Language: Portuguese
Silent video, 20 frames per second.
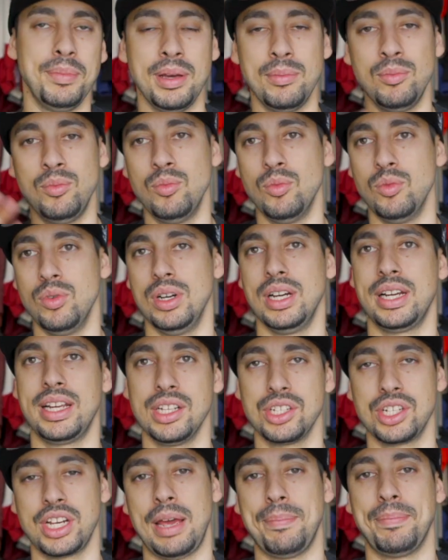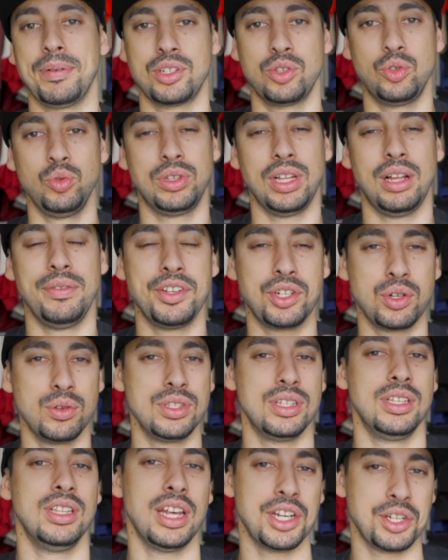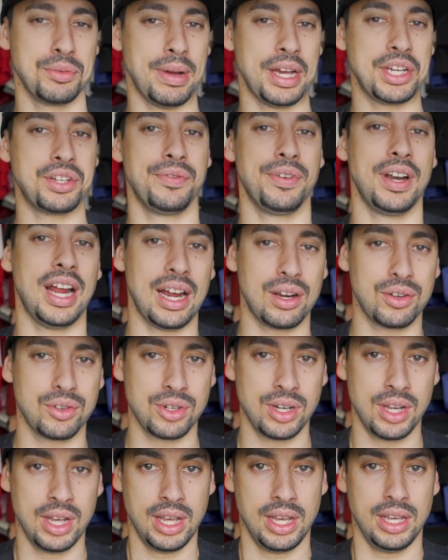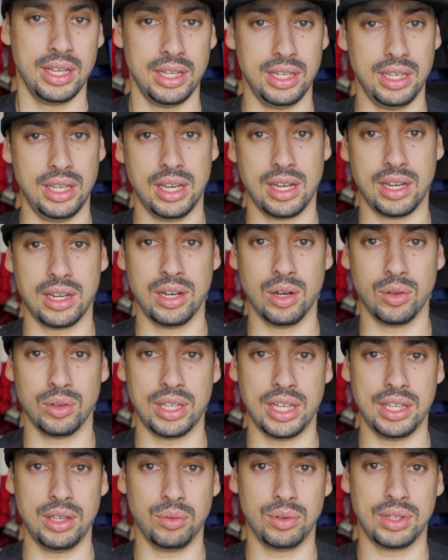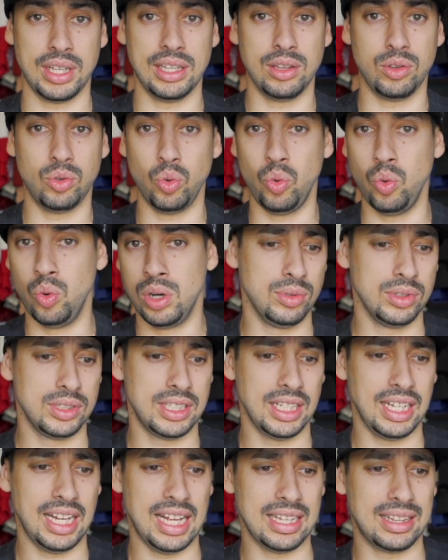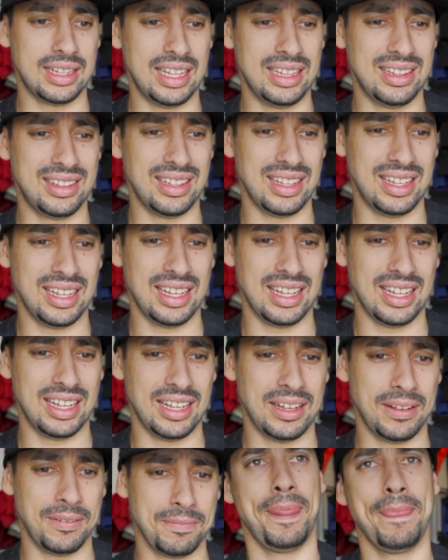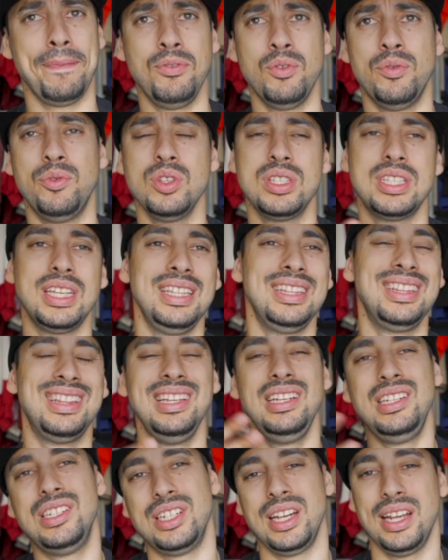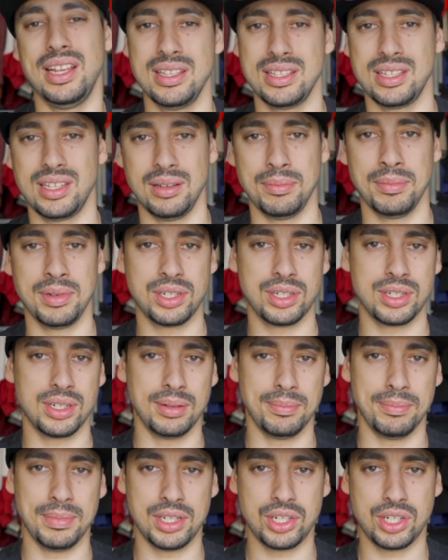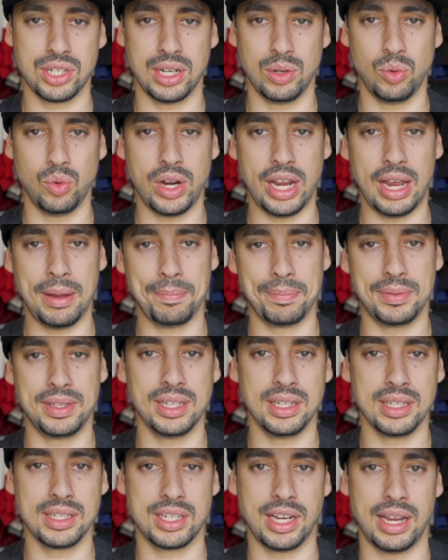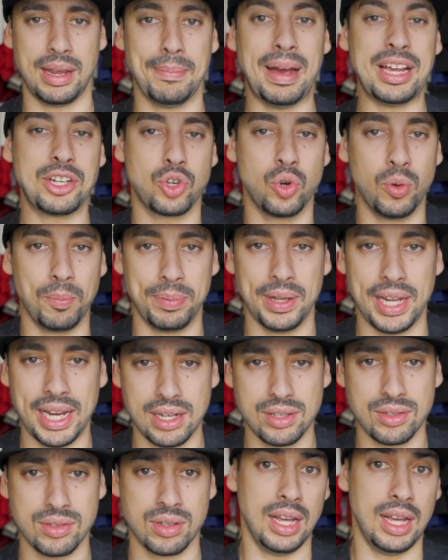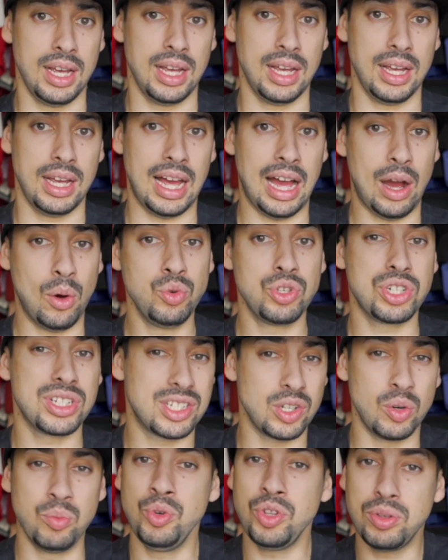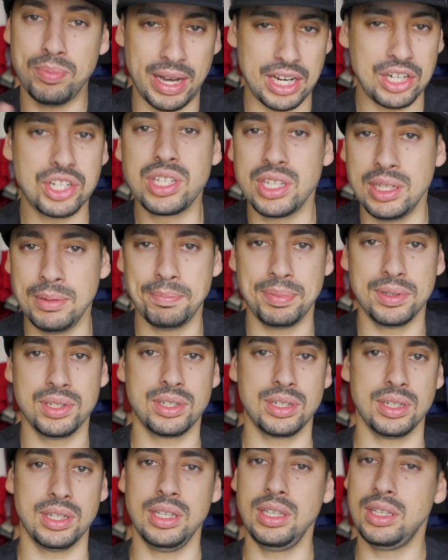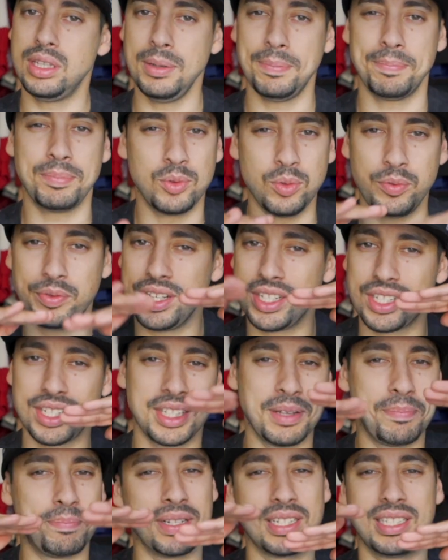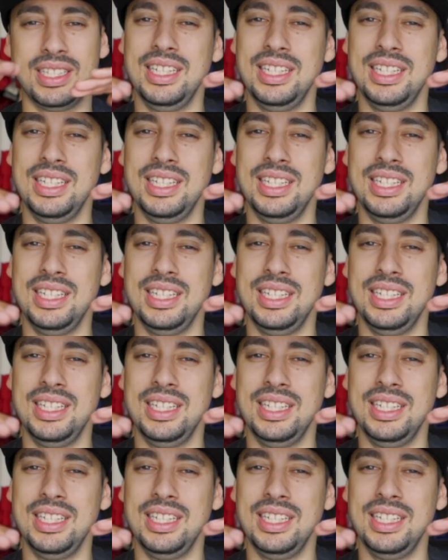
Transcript: Mesmo aqueles rappers que tu talvez consideres mais fracos e que não tenham tanto, sei lá, tanta. Não vou dizer inteligência, mas, mas o rap deles é mais complexo. Uh, há uns que são muito mais simples e tipo, tu vês tipo, as